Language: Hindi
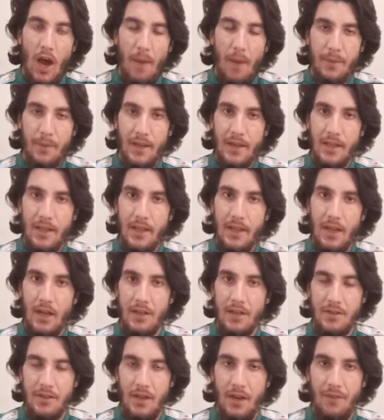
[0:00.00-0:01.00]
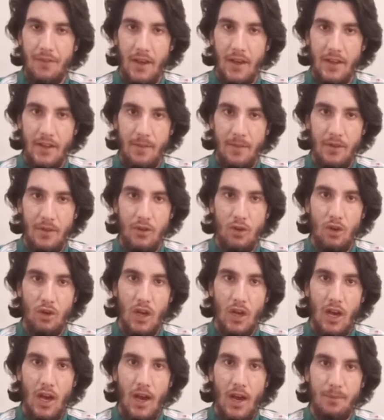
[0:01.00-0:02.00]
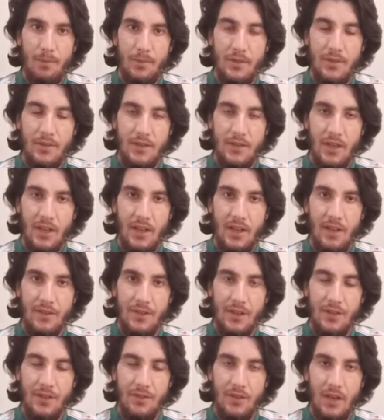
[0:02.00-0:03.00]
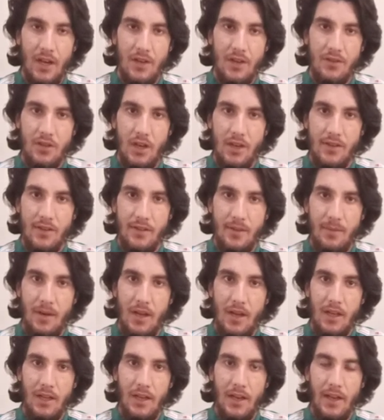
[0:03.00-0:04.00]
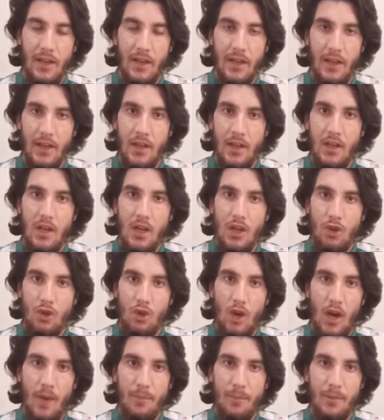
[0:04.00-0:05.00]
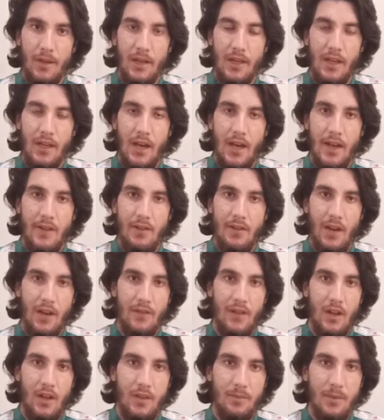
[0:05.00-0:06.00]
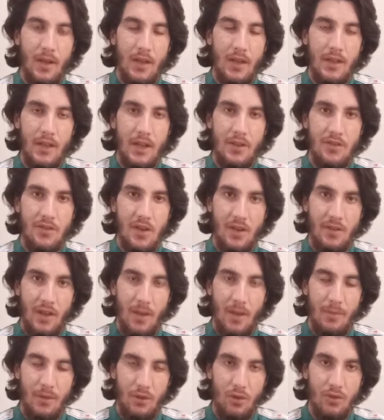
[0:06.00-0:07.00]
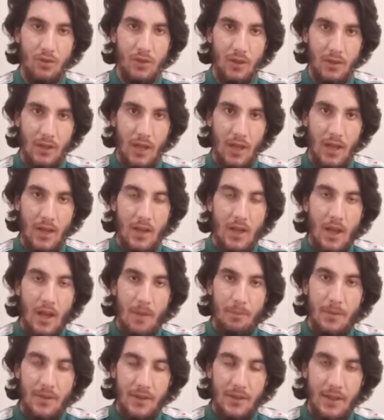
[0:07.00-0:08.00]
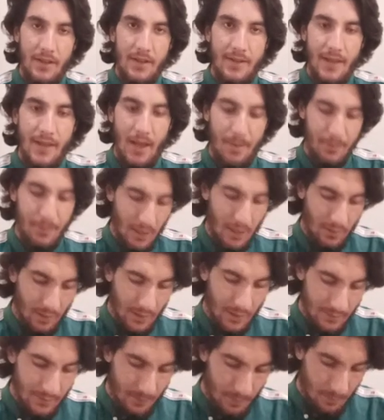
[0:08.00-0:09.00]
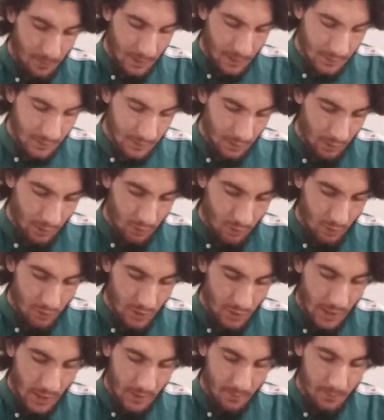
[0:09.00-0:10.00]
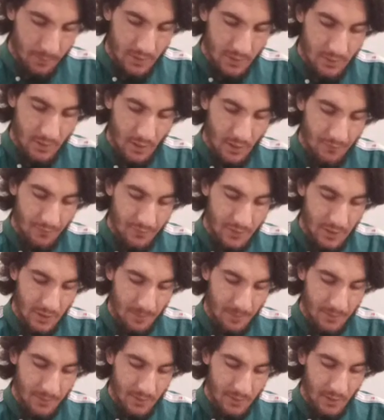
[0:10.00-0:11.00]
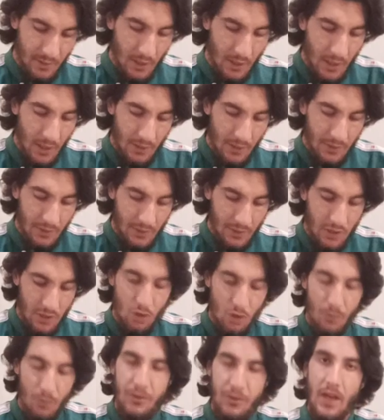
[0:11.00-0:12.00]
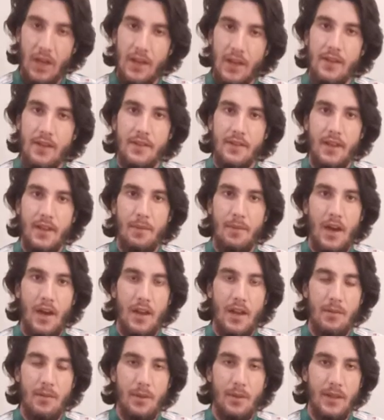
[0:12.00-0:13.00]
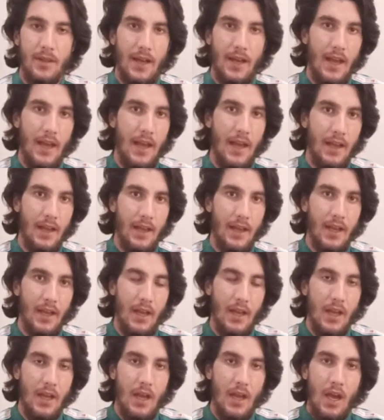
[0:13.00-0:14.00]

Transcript: आपके लिए अच्छा फ़ायदेमंद होगा आप जिस तरीके से इसका अच्छा इस्तेमाल करेंगे तो आपके लिए आने वाले वक्त में ये अच्छा साबित हो सकता है मज़ीद इस ऐप के हवाले से मैं बात करूँ तो जॉइंट कमिश्नर ऑफ जीएमसी नितेश गुप्ता ने इसके बारे में बताया है कि